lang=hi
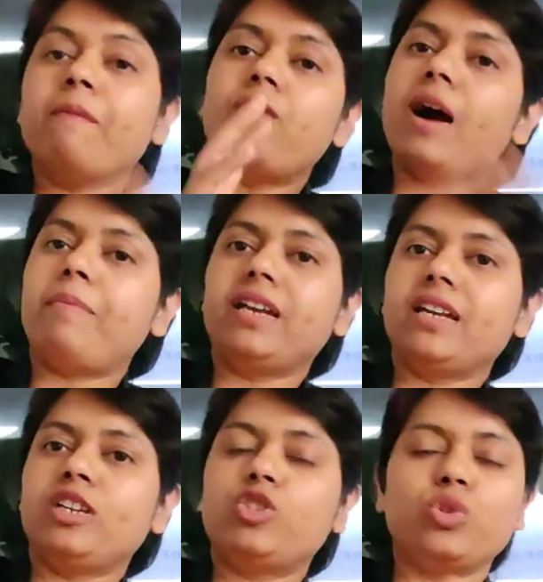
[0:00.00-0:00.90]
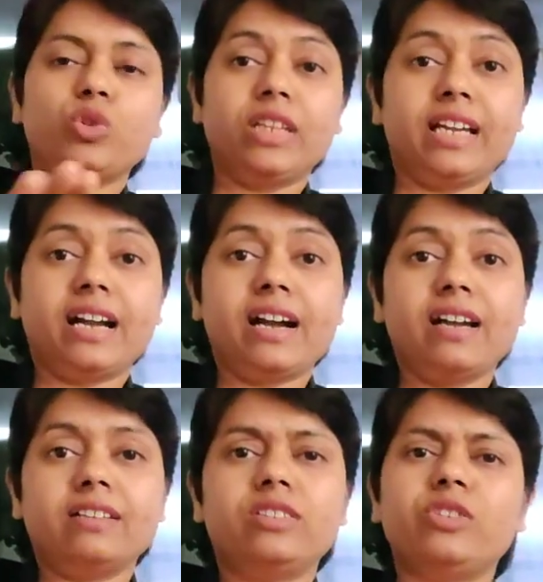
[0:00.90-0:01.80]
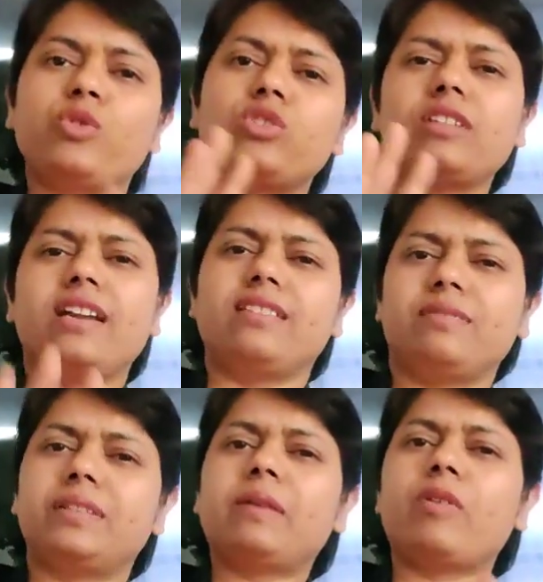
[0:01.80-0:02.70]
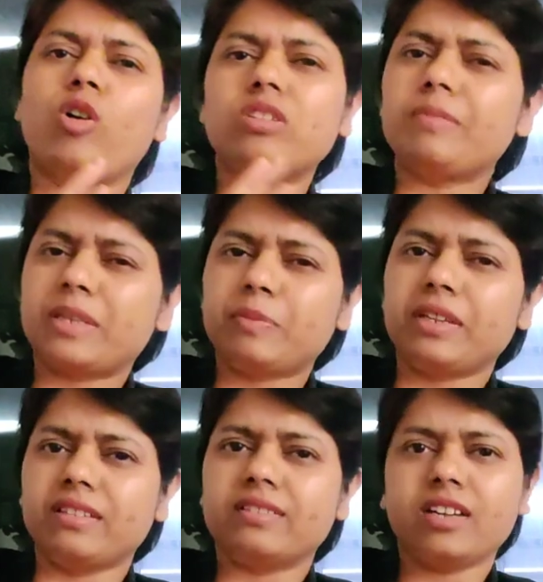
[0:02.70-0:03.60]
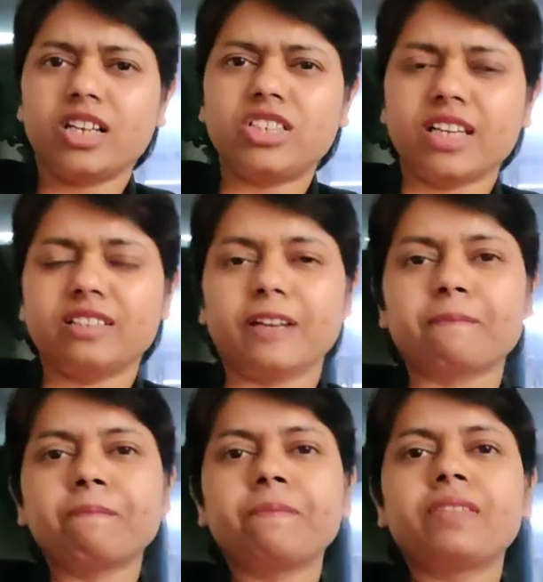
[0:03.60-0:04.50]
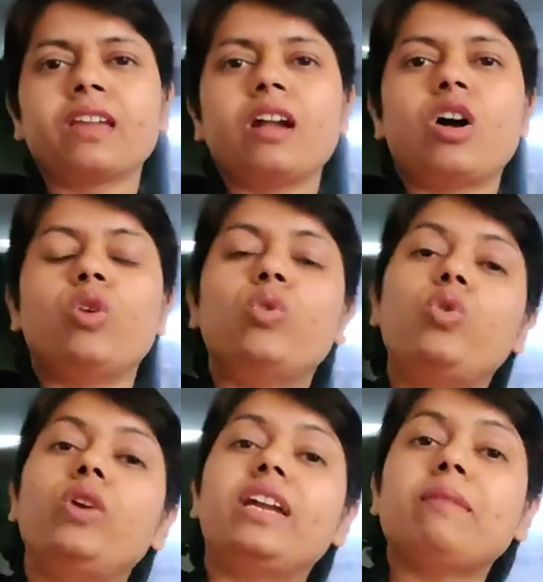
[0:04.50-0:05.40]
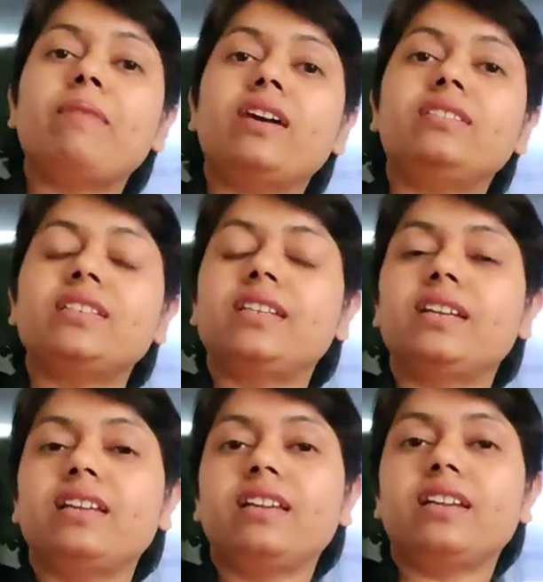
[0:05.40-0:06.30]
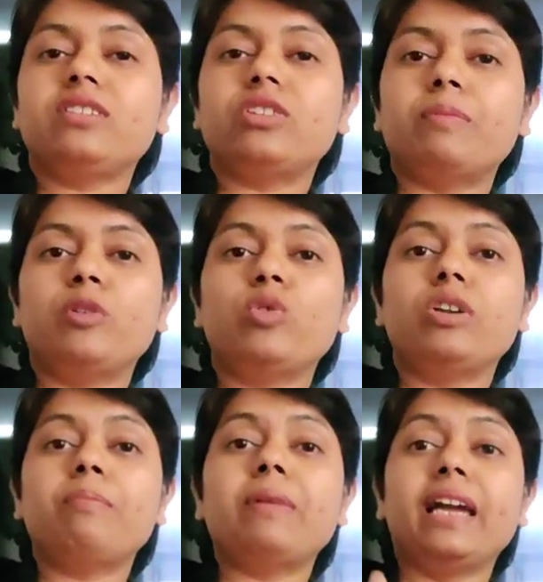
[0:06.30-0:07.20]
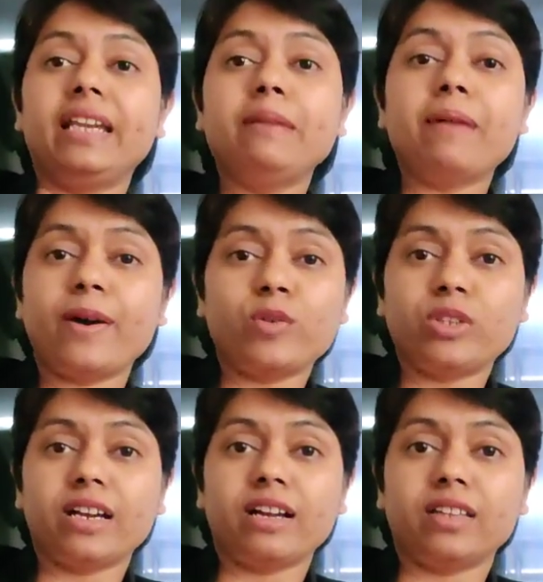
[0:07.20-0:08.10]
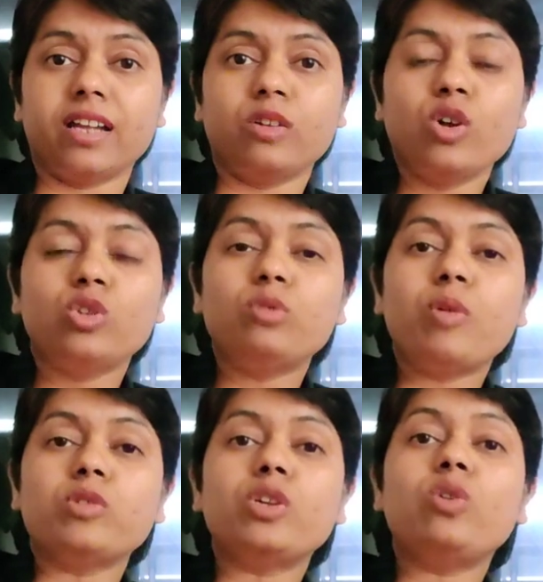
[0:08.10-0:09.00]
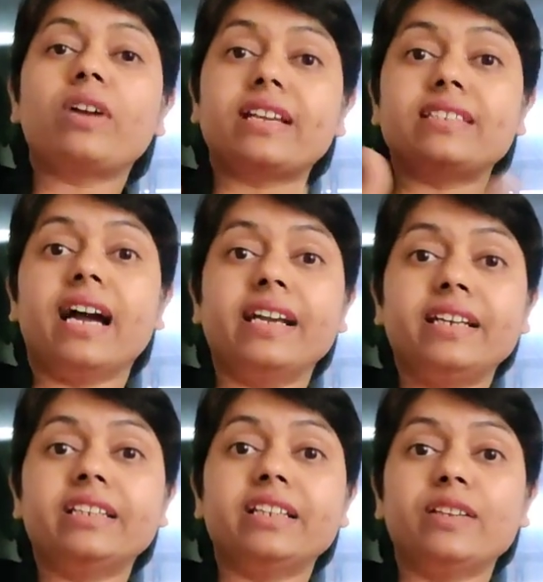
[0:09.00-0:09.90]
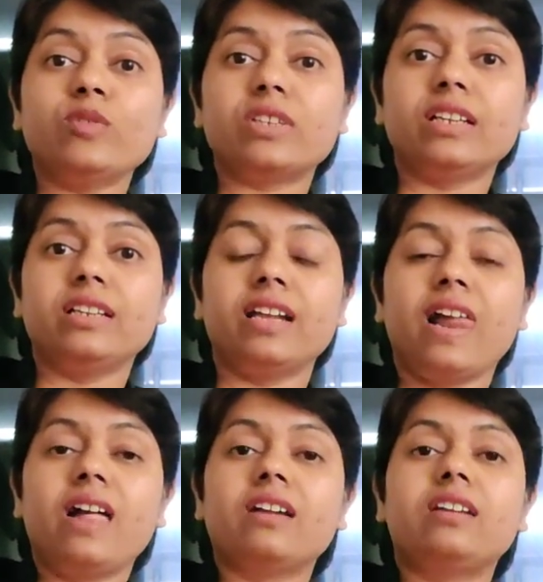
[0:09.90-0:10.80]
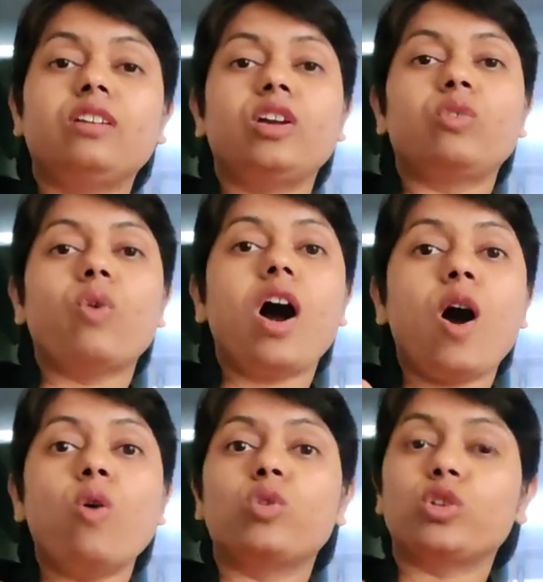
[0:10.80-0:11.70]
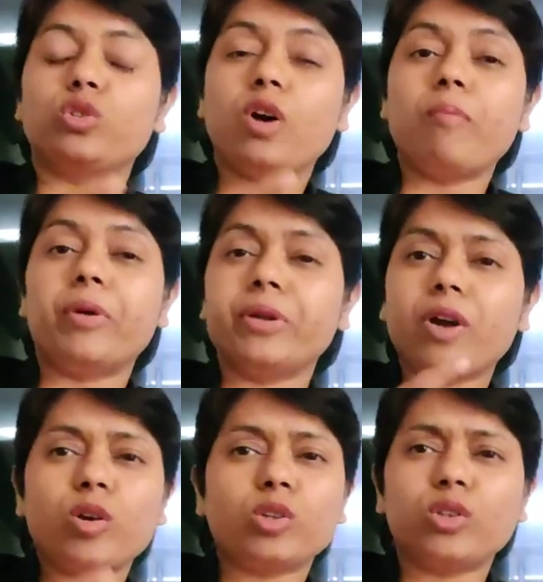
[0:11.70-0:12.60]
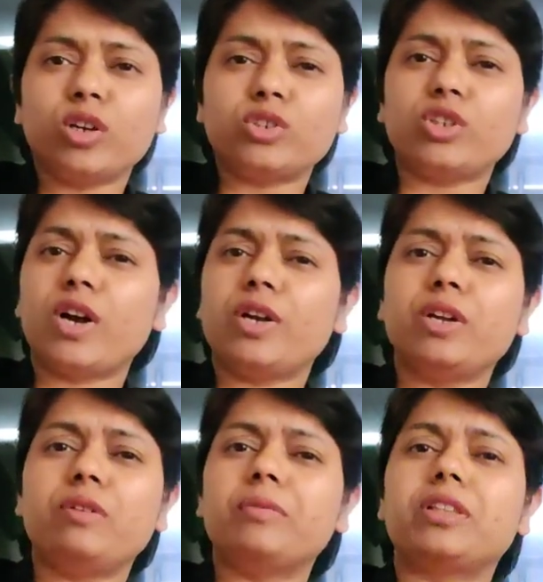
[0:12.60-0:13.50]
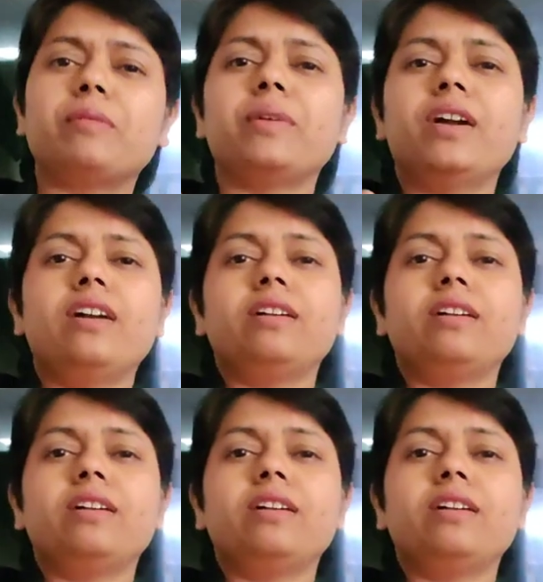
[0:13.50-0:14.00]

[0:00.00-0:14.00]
हम वहाँ पे गए शो देखा सो इट वाज नाइस मतलब ऑसम एक्सपीरियंस था अच्छा था होने के बाद जैसे कि ना कि सब लोगों ने पहली बार वो देखा था तो बहुत सारे लोग एक्साइटेड थे ना उसके लिए कि लाइक वाह कितना बढ़िया कितना अच्छा है मतलब